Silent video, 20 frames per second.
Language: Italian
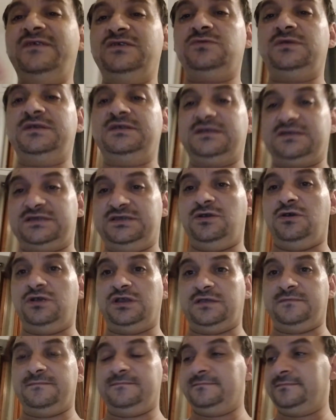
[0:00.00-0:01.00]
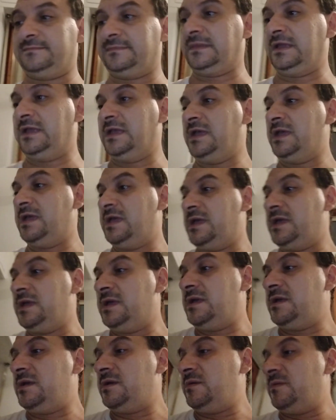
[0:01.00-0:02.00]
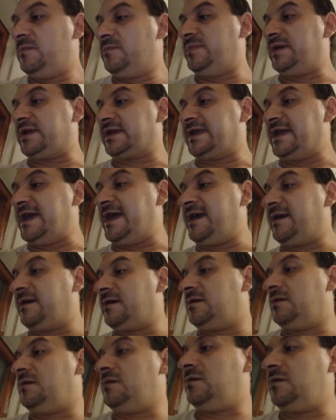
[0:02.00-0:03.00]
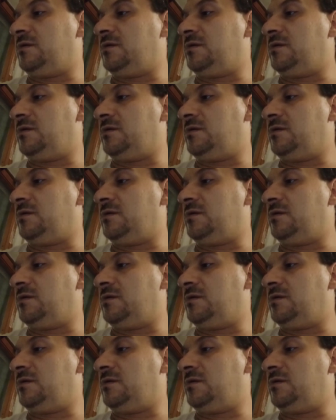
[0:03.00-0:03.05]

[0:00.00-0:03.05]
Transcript: visualizzazioni, perché